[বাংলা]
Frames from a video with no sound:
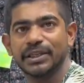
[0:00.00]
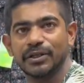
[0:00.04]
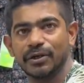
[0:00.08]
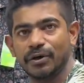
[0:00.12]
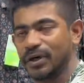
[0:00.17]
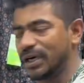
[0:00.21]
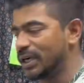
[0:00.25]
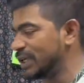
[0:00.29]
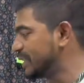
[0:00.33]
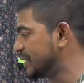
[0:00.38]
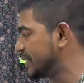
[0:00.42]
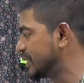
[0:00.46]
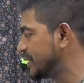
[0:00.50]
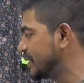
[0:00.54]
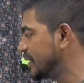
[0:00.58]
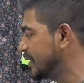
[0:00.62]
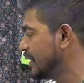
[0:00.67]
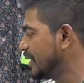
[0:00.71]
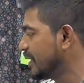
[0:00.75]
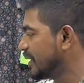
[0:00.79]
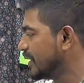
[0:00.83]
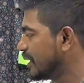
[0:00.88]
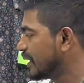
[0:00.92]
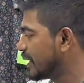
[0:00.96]
দেওয়া আছে
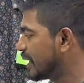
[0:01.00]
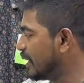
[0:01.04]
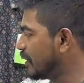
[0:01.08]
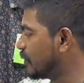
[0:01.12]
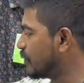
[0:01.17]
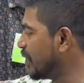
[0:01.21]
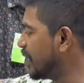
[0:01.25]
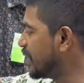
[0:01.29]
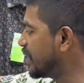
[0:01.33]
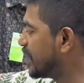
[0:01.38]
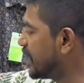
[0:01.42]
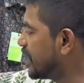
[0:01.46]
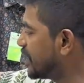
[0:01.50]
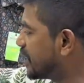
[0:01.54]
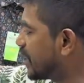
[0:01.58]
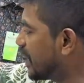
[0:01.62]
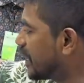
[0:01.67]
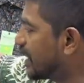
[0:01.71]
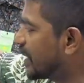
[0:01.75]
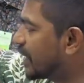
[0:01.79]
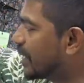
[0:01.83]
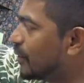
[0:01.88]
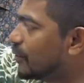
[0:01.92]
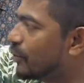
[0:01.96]
আচ্ছা, আচ্ছা। কিন্তু এই টি
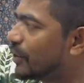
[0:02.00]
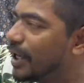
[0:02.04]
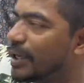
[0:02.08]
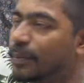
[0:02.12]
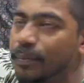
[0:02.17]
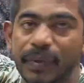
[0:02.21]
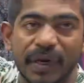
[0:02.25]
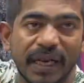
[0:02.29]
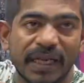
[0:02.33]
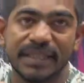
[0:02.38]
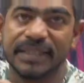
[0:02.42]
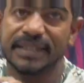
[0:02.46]
শার্টের কিন্তু এই প্রাইস